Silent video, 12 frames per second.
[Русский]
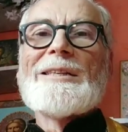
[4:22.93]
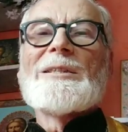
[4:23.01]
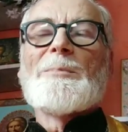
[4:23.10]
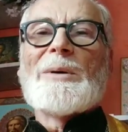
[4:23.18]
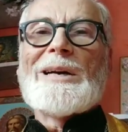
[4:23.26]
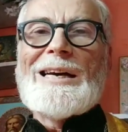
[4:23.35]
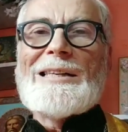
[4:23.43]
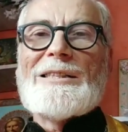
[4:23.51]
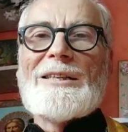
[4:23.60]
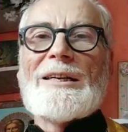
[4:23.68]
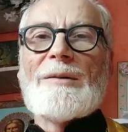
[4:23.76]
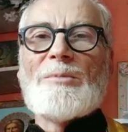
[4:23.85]
С
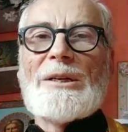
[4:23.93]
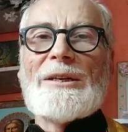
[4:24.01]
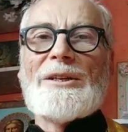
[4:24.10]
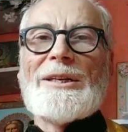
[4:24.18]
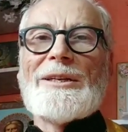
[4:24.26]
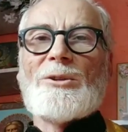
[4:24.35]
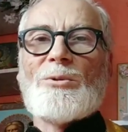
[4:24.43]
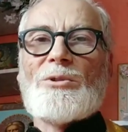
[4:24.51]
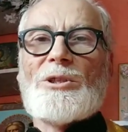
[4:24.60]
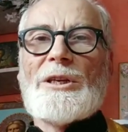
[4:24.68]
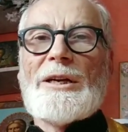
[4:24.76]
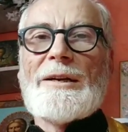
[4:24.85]
праздником, дорогие
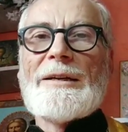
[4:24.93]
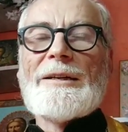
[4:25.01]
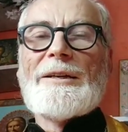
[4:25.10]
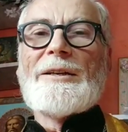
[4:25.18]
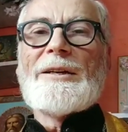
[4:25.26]
друзья!